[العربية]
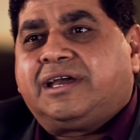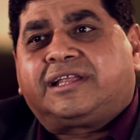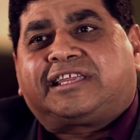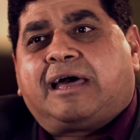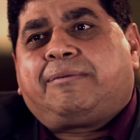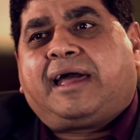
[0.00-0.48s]

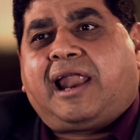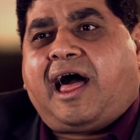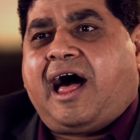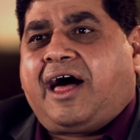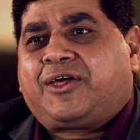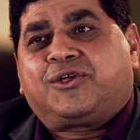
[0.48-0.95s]
اتبع
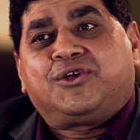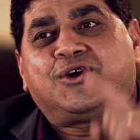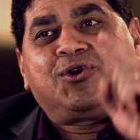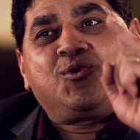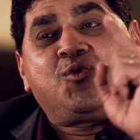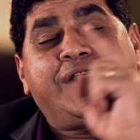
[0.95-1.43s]
الحق
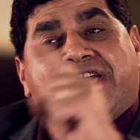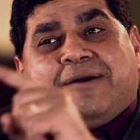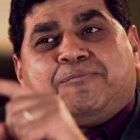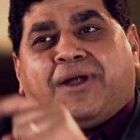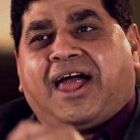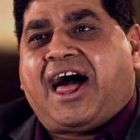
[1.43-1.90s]

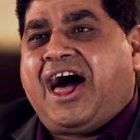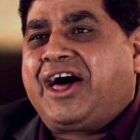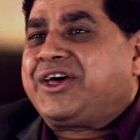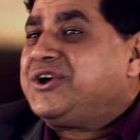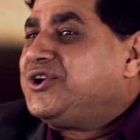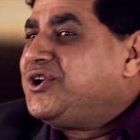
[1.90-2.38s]
وحب
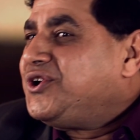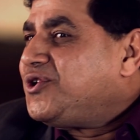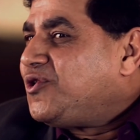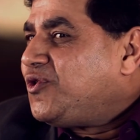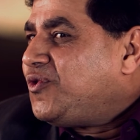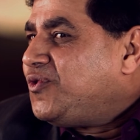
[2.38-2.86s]
الحق
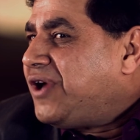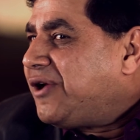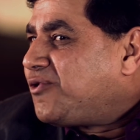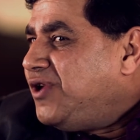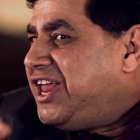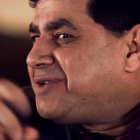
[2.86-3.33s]

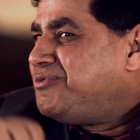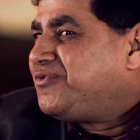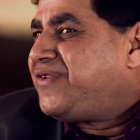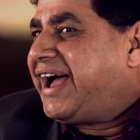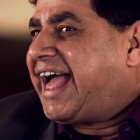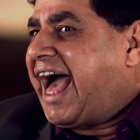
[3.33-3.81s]
وهيكون ليك
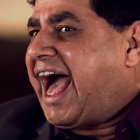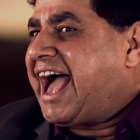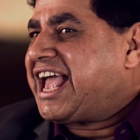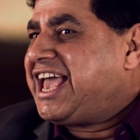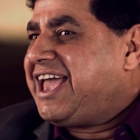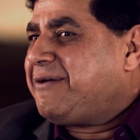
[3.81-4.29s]
مفاجاه
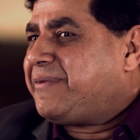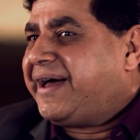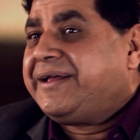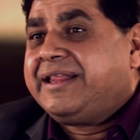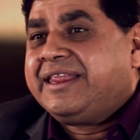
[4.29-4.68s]
عجيبه